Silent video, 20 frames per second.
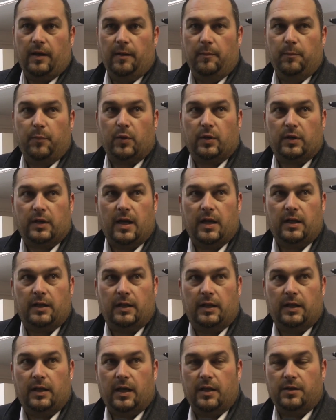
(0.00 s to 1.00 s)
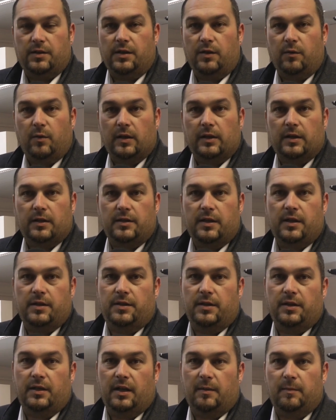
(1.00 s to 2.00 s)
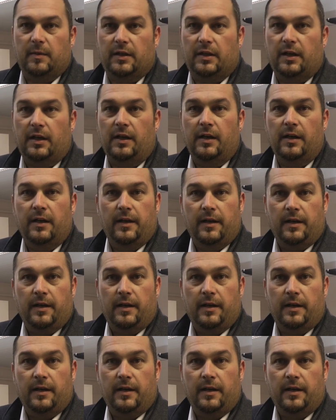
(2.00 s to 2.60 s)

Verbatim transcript: importanti da 56 cm